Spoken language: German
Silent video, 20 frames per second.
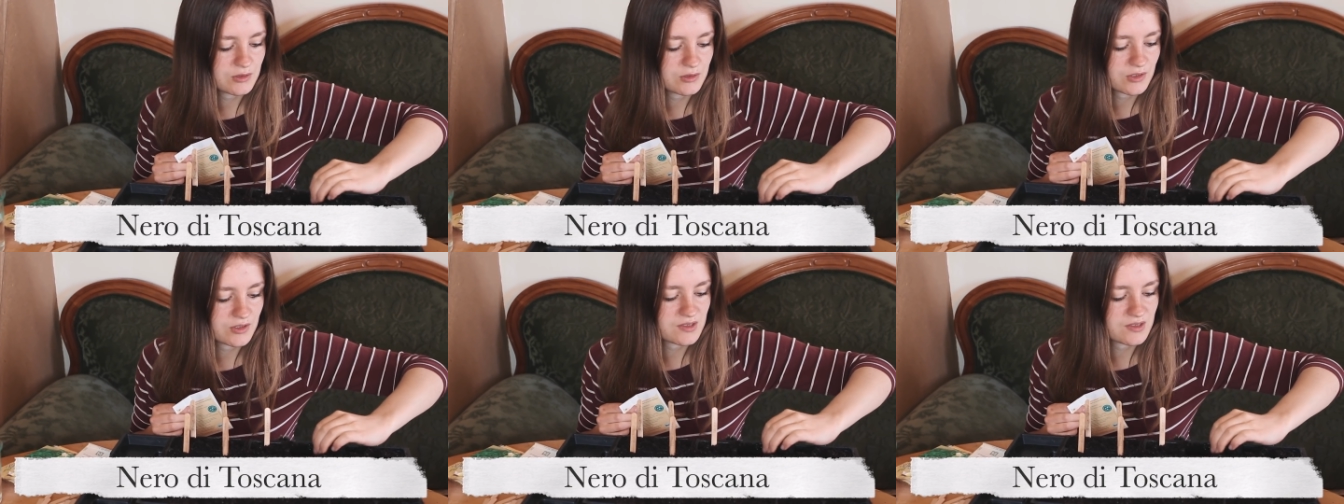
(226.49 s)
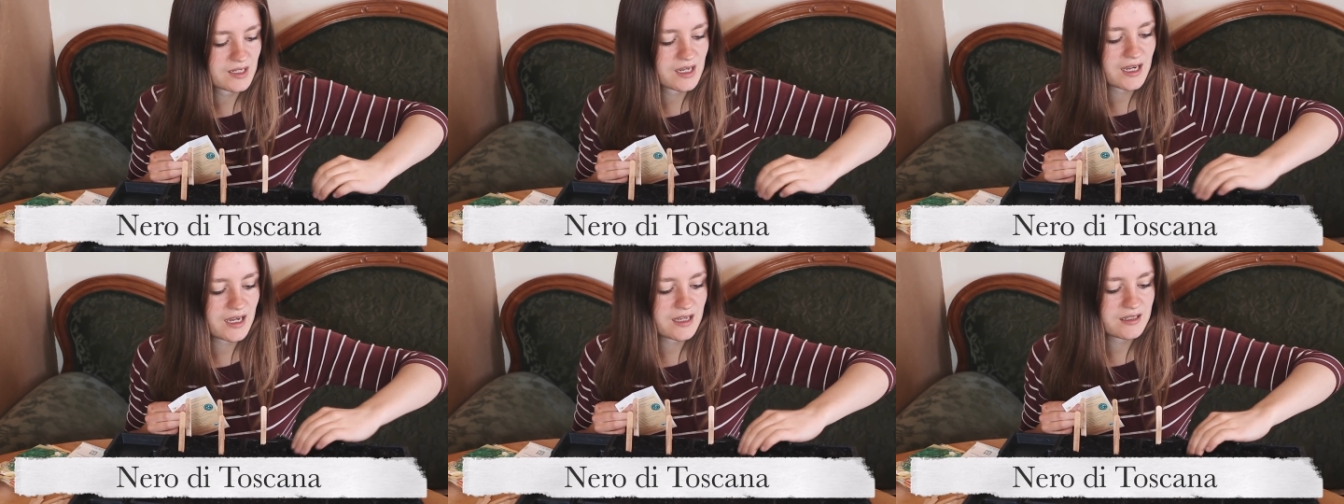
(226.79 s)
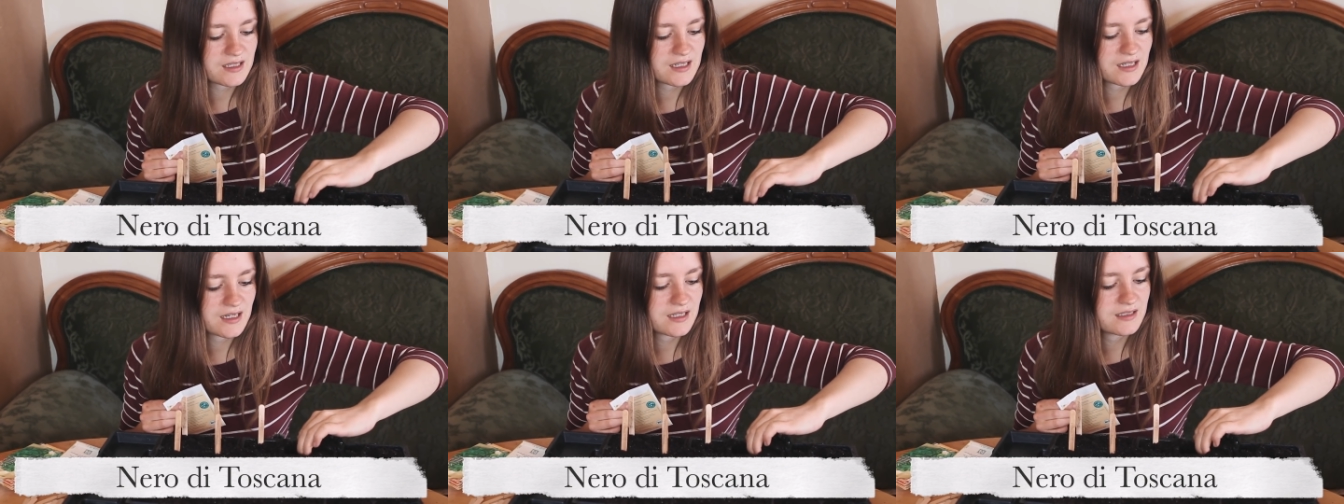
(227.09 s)

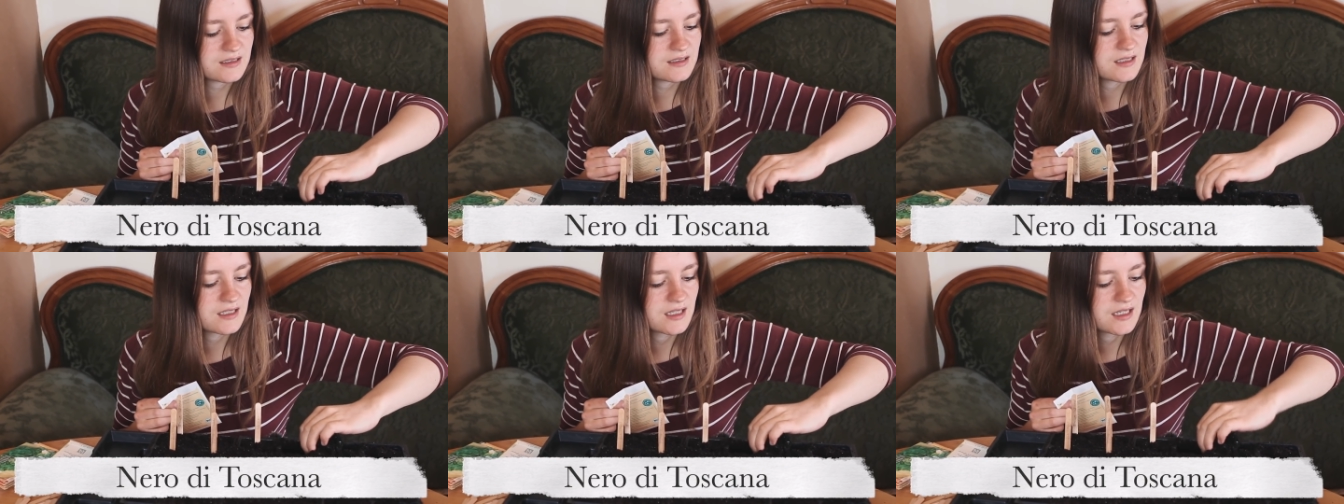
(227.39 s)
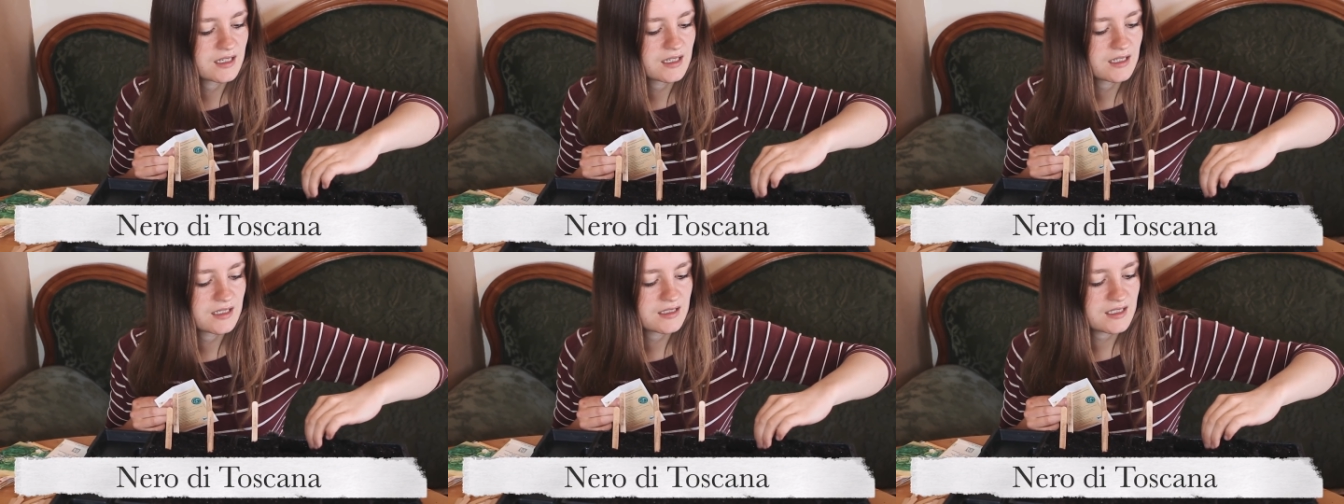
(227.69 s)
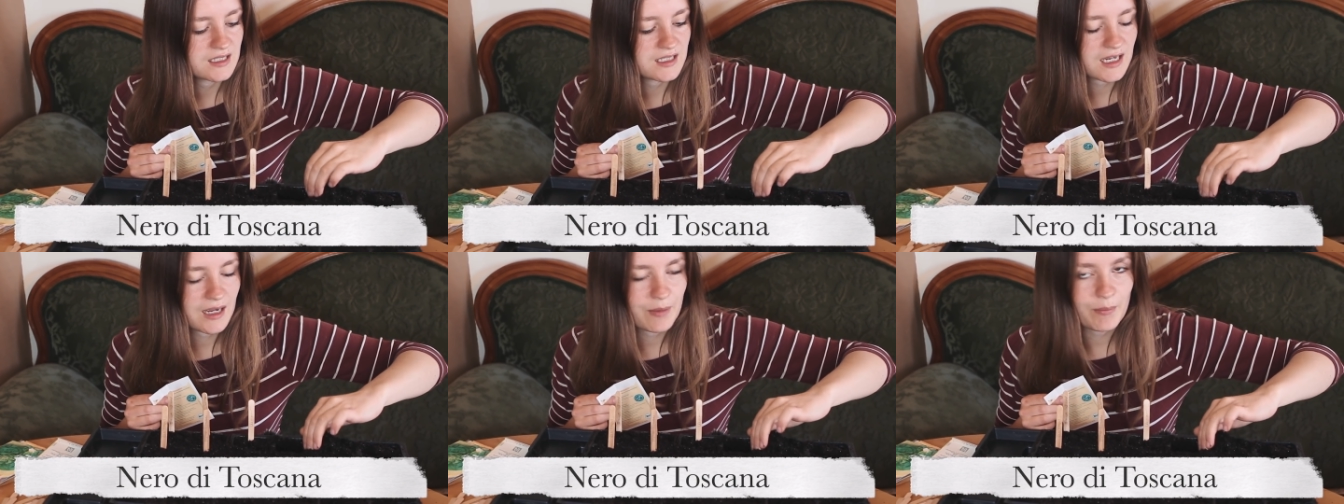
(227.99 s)
Toscana an.
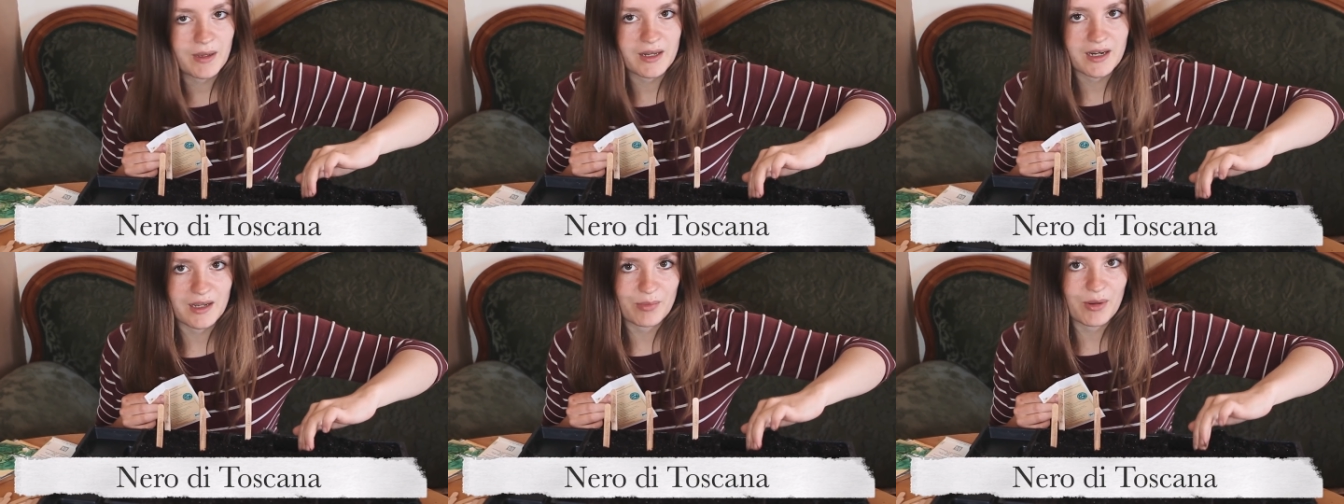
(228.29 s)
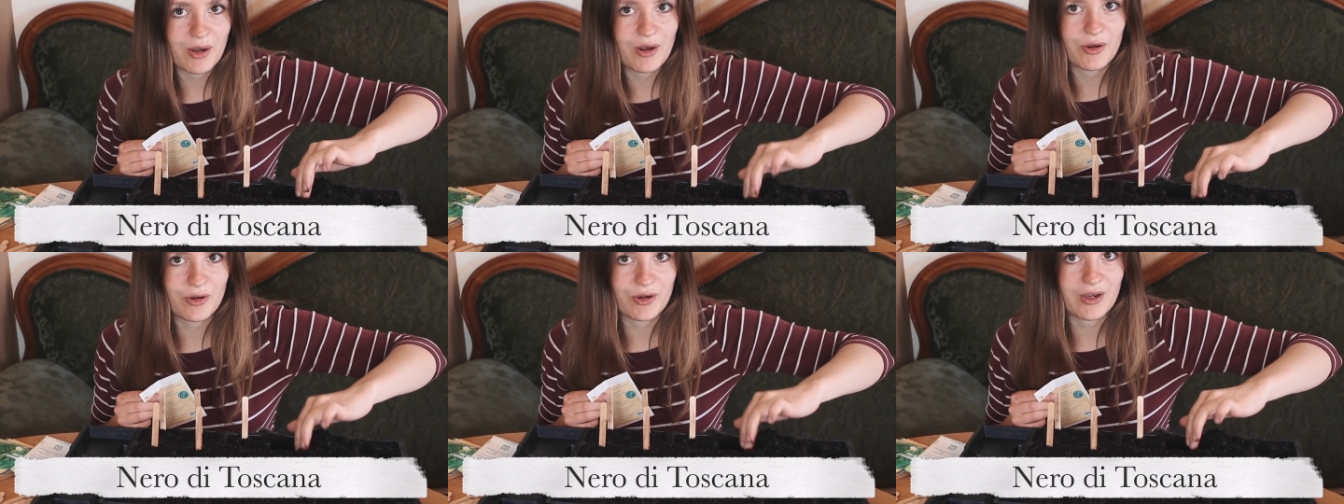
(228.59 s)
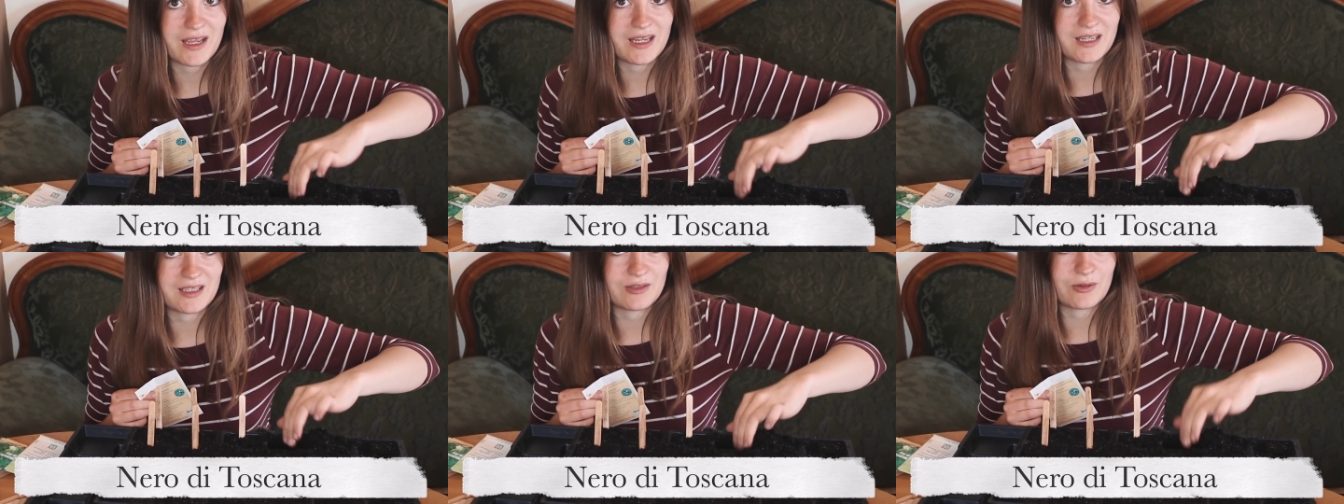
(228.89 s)
Die kann man aber
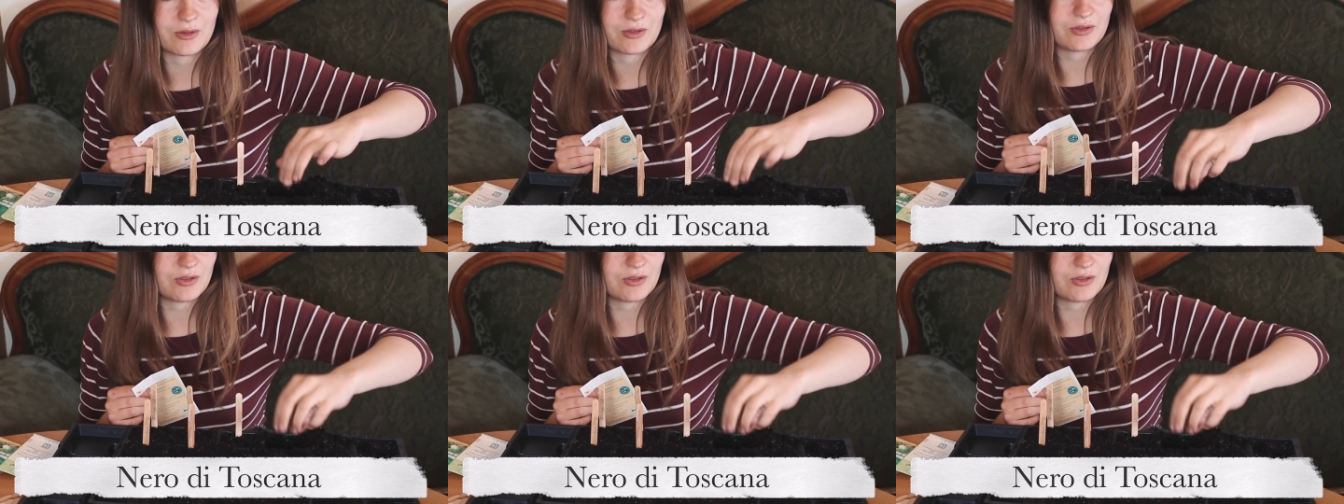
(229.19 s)
auch echt noch